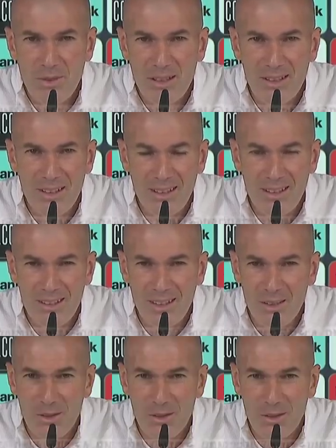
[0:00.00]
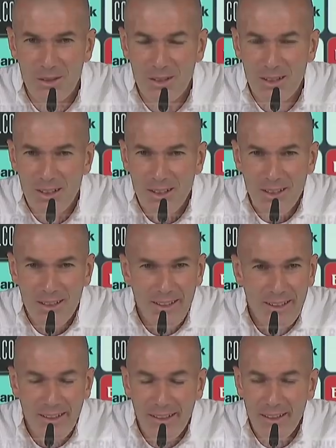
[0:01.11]
Messi, Cristiano,
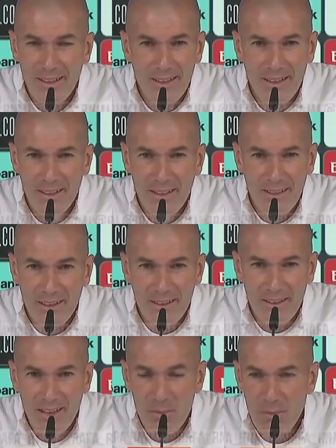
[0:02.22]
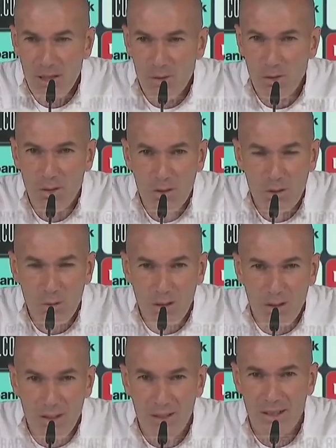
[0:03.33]
eh, Neymar, todos los
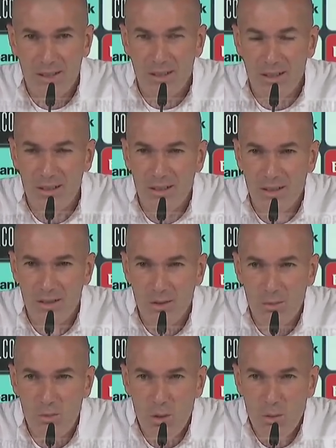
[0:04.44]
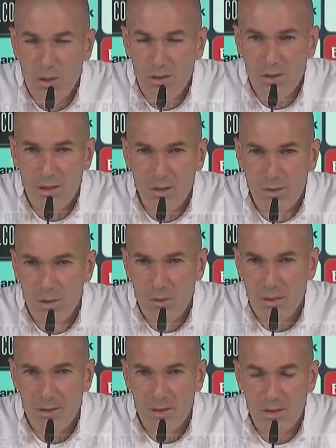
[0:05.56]
jugadores que, son muy buenos de todas
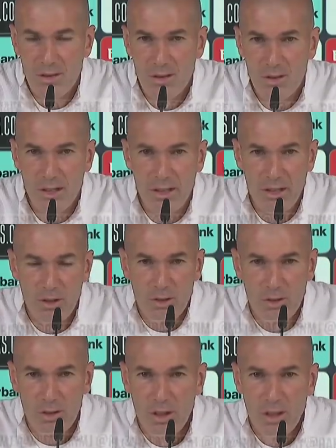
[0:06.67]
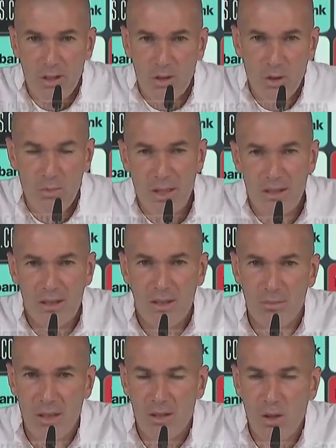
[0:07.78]
formas. Entonces, ellos son más,
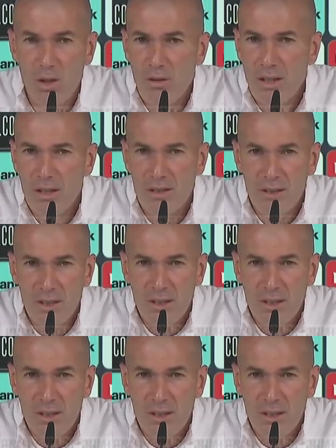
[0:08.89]
más jóvenes